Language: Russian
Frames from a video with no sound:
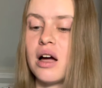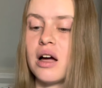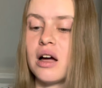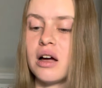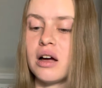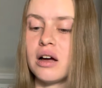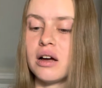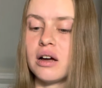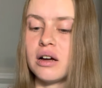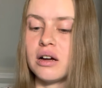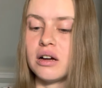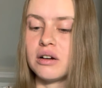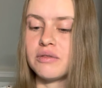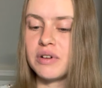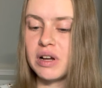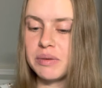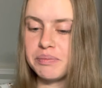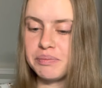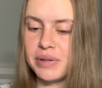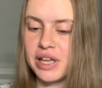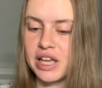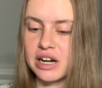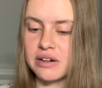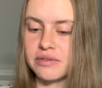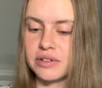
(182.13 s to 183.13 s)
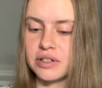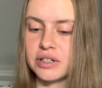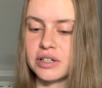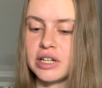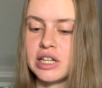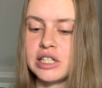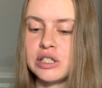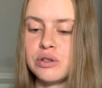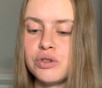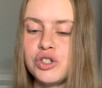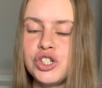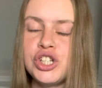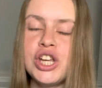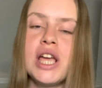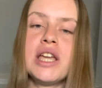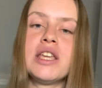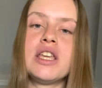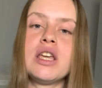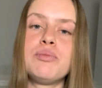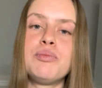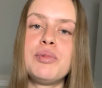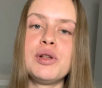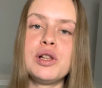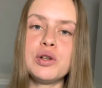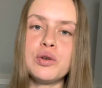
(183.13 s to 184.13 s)
А, во-первых,
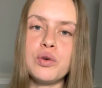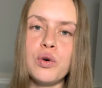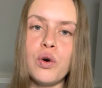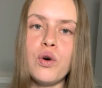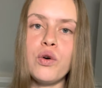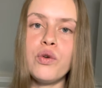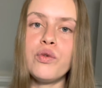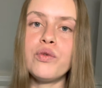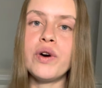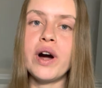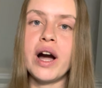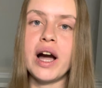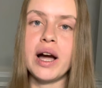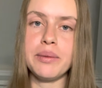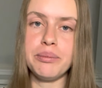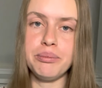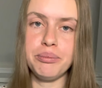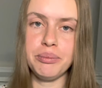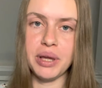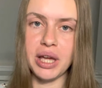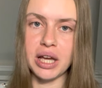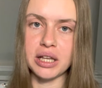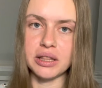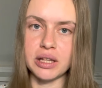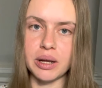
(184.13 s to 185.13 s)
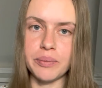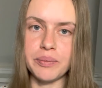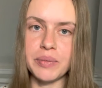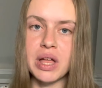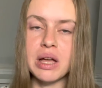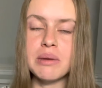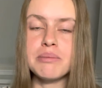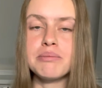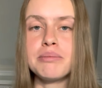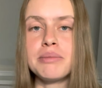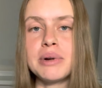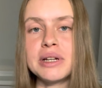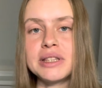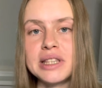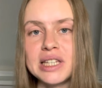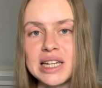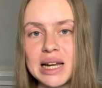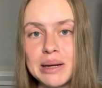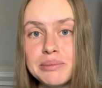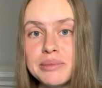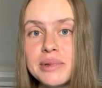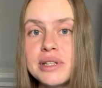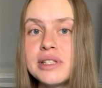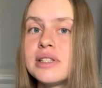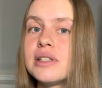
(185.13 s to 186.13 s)
изучение белкового обмена,
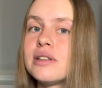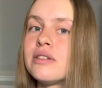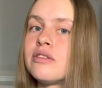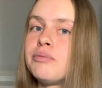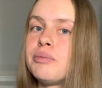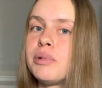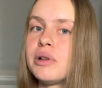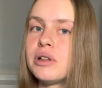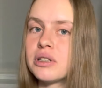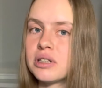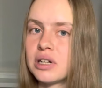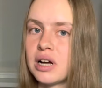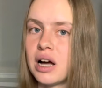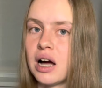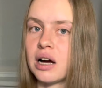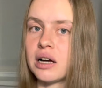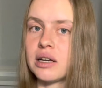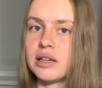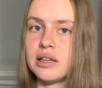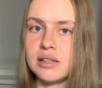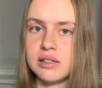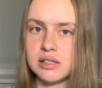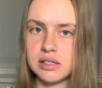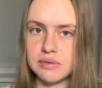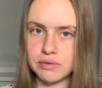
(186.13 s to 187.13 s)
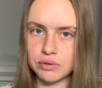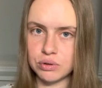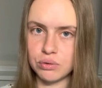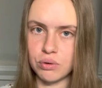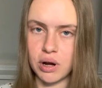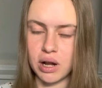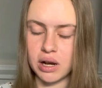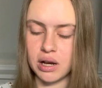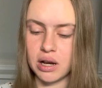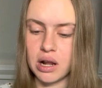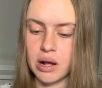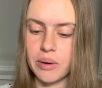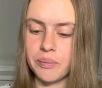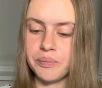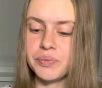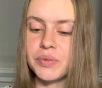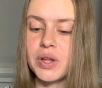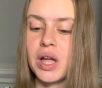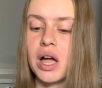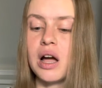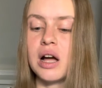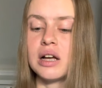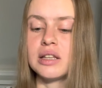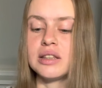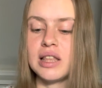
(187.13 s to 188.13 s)
потребность в белках индивидуальная.
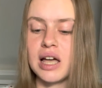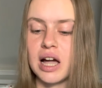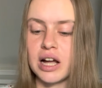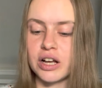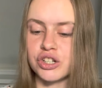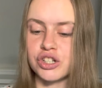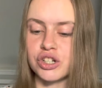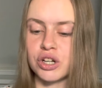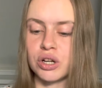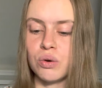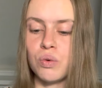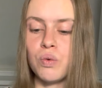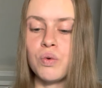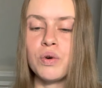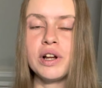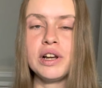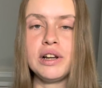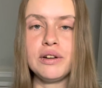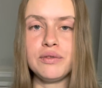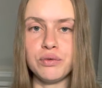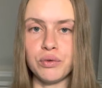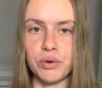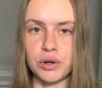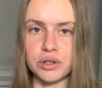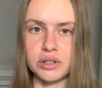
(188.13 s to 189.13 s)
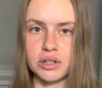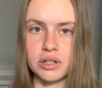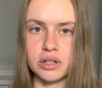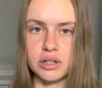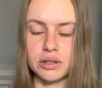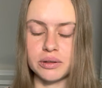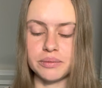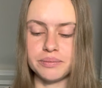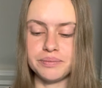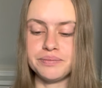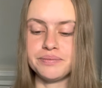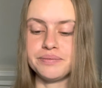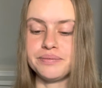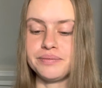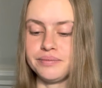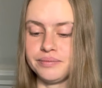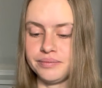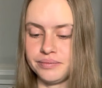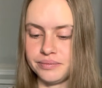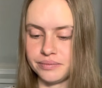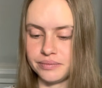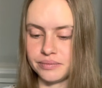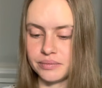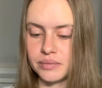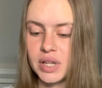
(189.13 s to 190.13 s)
Также углеводах,
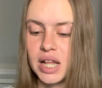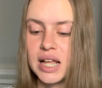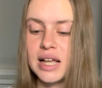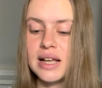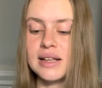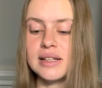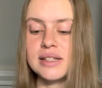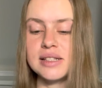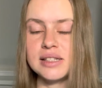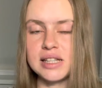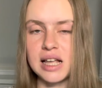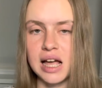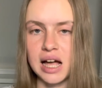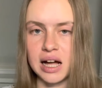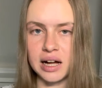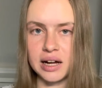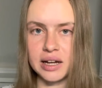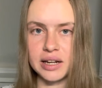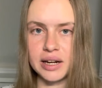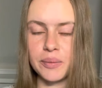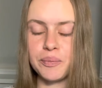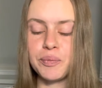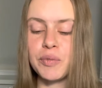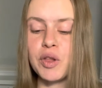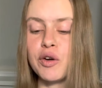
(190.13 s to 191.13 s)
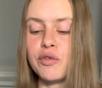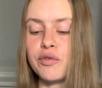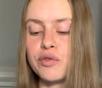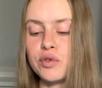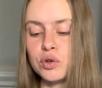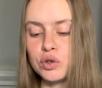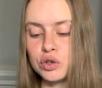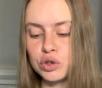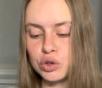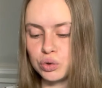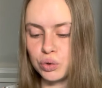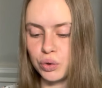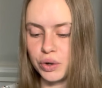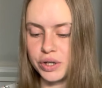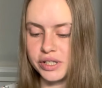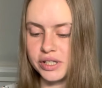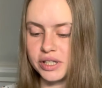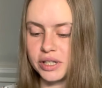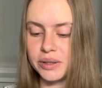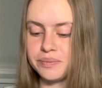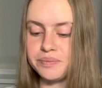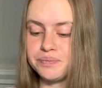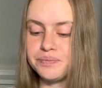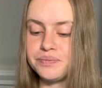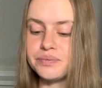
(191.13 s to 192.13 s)
угу, сахаре,
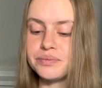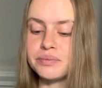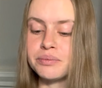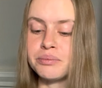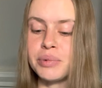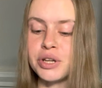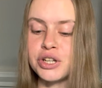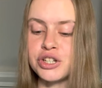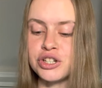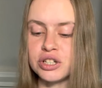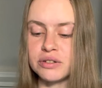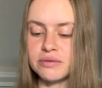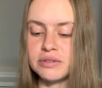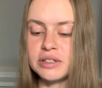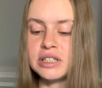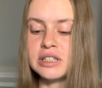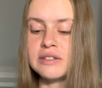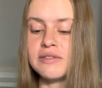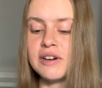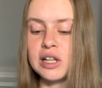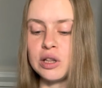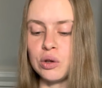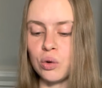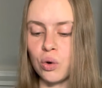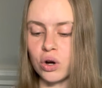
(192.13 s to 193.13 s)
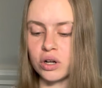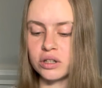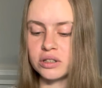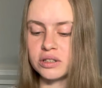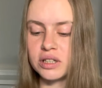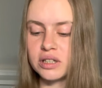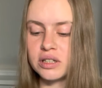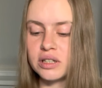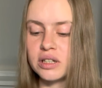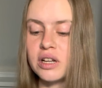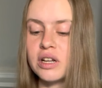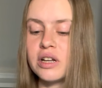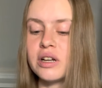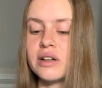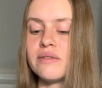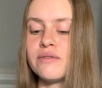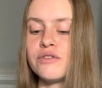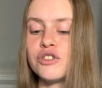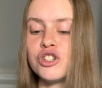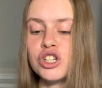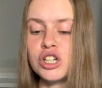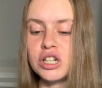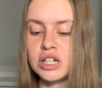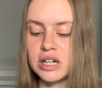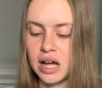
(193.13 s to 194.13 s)
фруктозе, пищевых волокнах, в
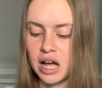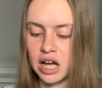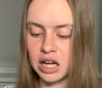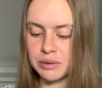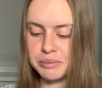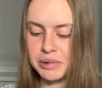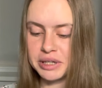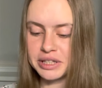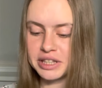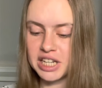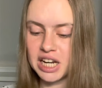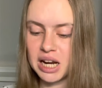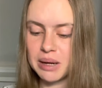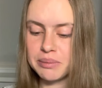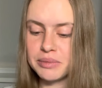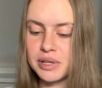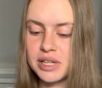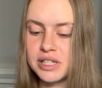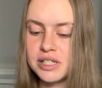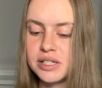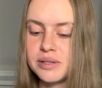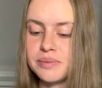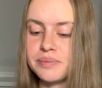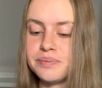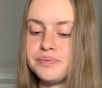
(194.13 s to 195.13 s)
жирах потребность,